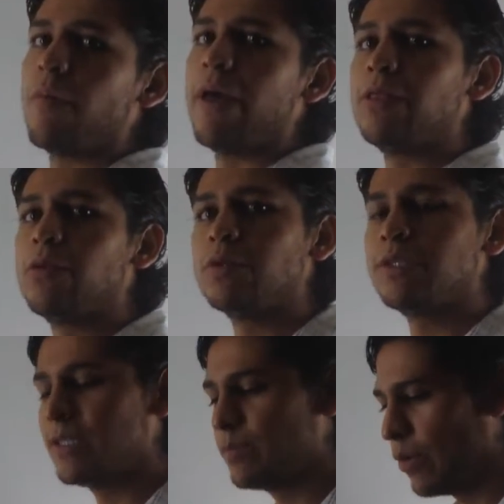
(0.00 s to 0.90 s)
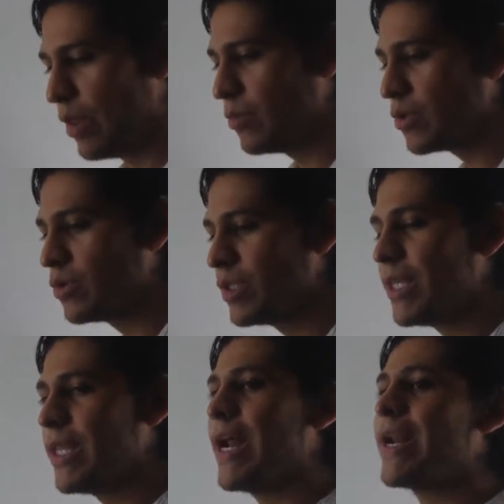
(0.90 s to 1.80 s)
Entonces podemos
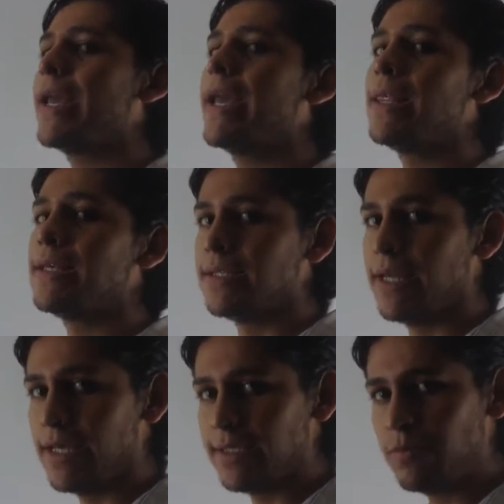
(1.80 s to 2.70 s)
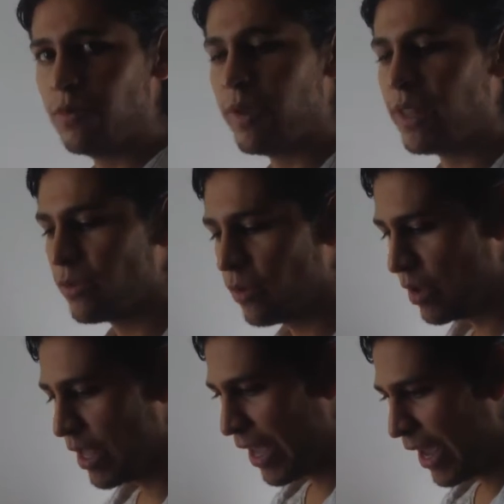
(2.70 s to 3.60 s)
considerar que desde ese momento
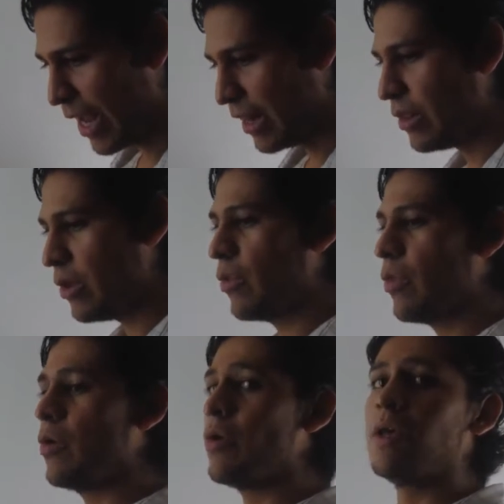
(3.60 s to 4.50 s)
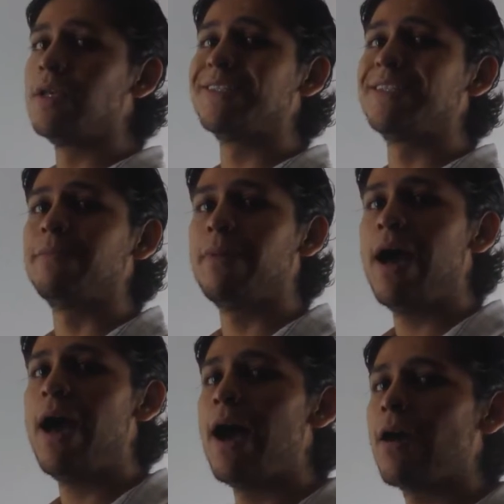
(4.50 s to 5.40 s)
el diodo se
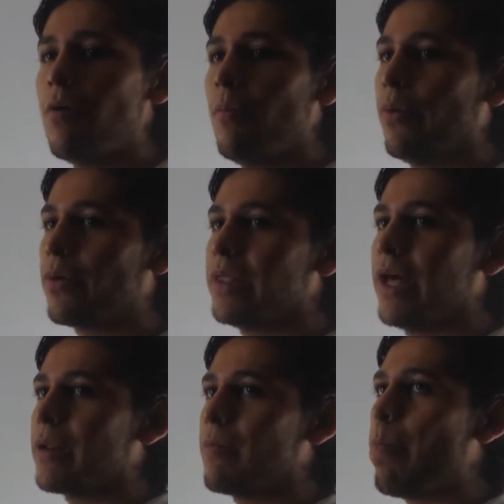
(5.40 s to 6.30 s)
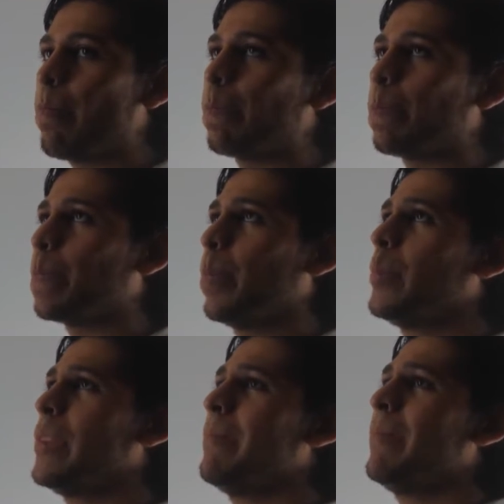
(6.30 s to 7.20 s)
va a comportar
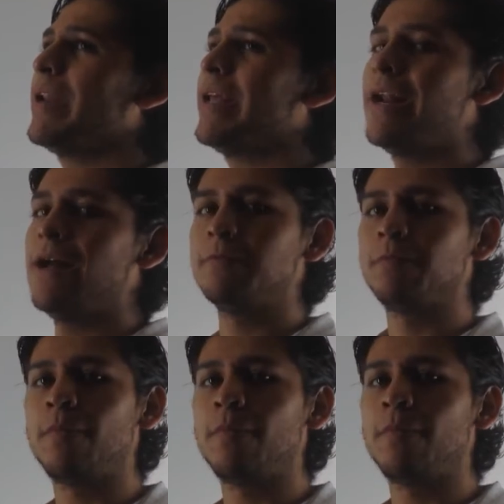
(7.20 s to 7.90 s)
de manera